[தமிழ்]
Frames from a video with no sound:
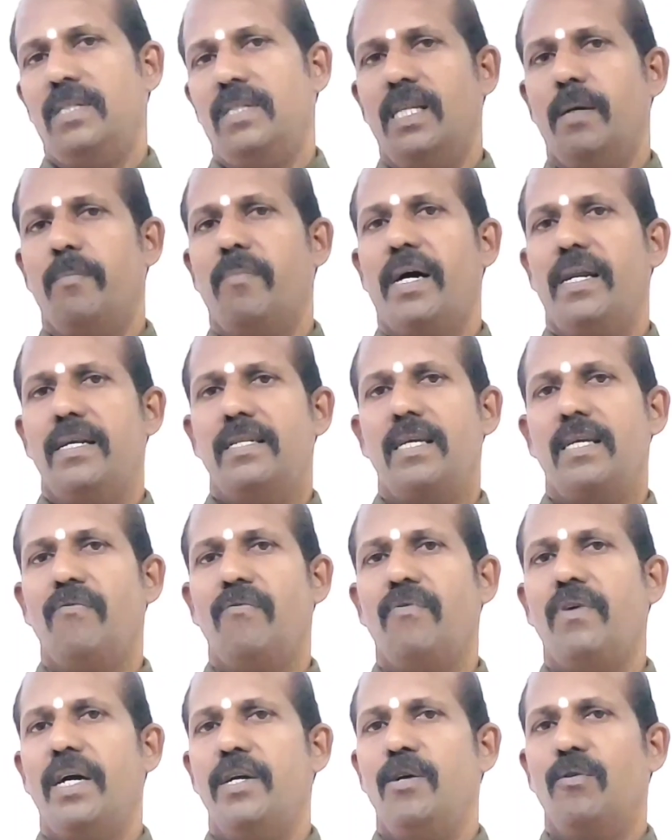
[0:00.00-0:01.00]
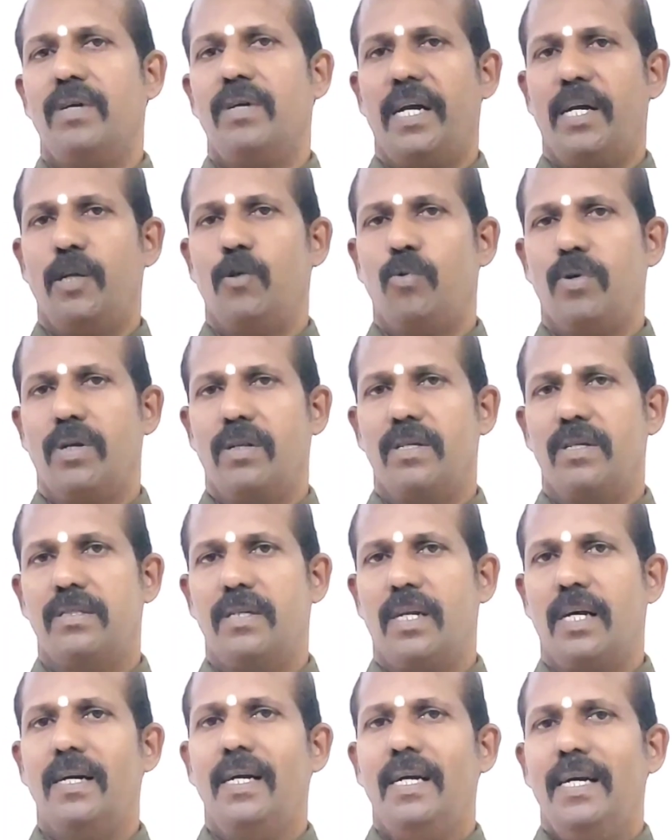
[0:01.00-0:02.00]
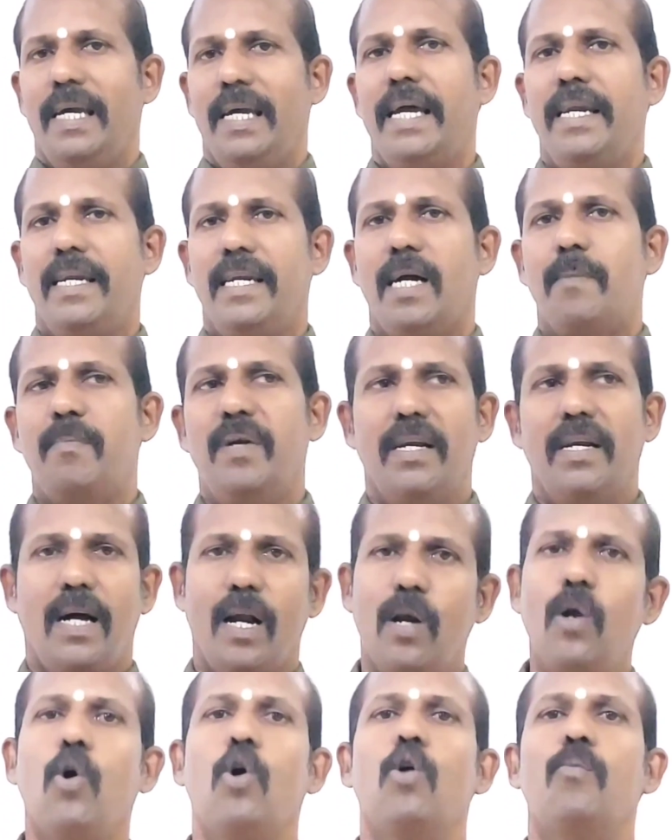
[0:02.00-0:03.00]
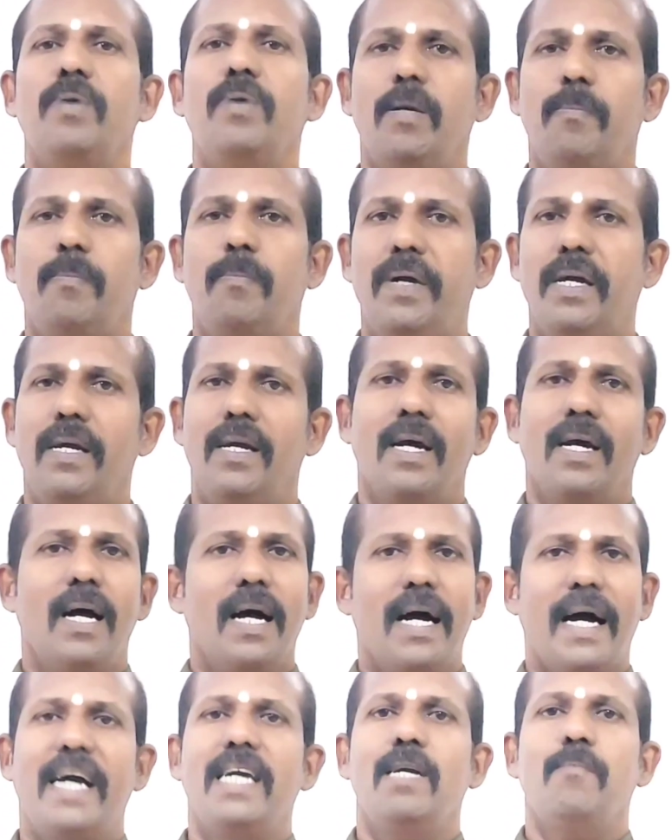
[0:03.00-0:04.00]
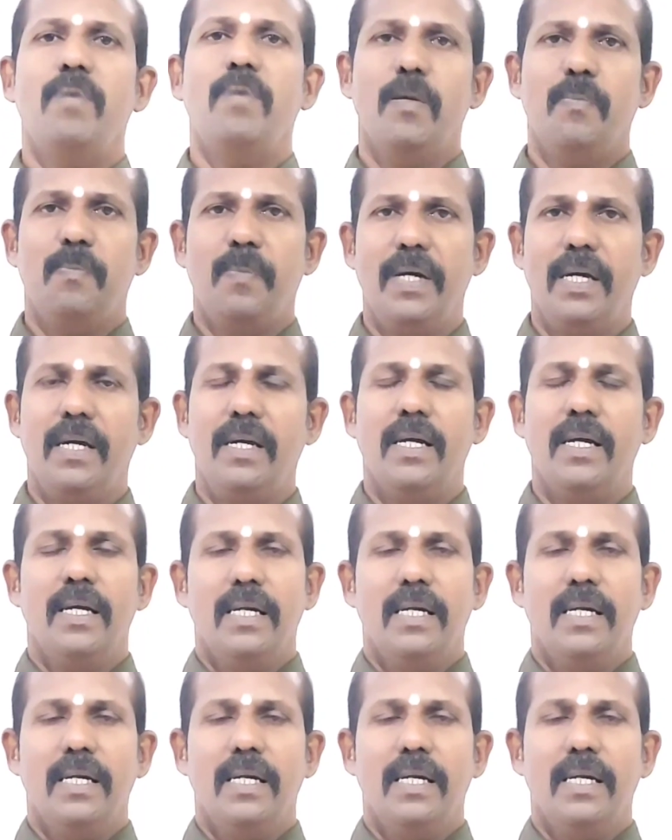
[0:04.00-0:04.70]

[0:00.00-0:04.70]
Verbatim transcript: இதை மாதிரி செவ்வாயும் கேதுவும் இருந்துச்சுன்னா என்ன அப்படின்னா லோ பிபி ஹை பிபி